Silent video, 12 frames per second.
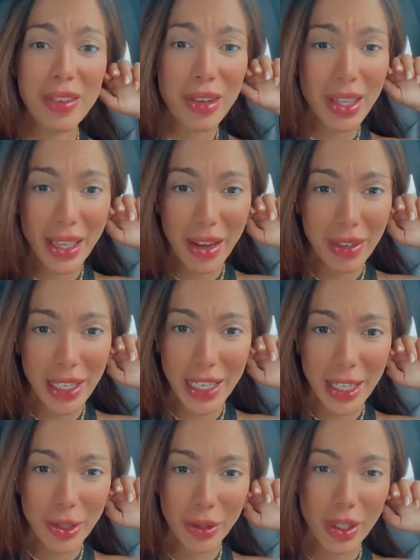eu cantava na
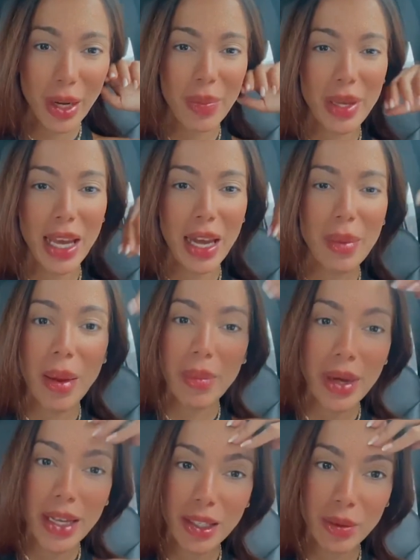igreja quando era pequena, minha
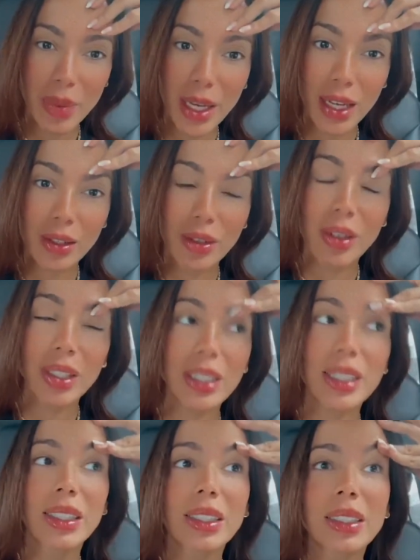mãe é super
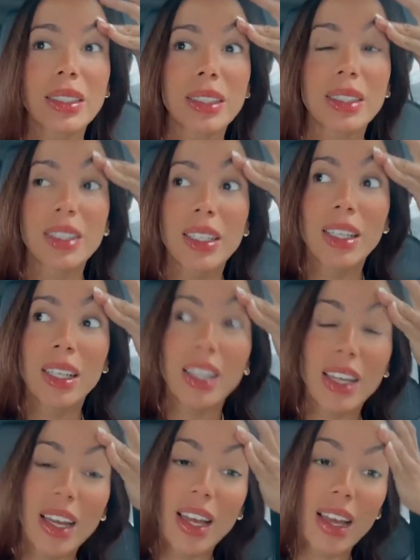católica.
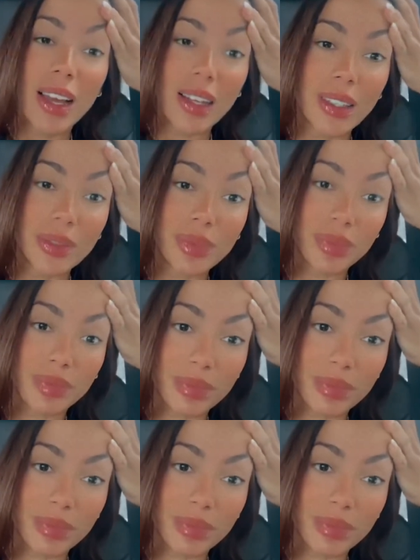É,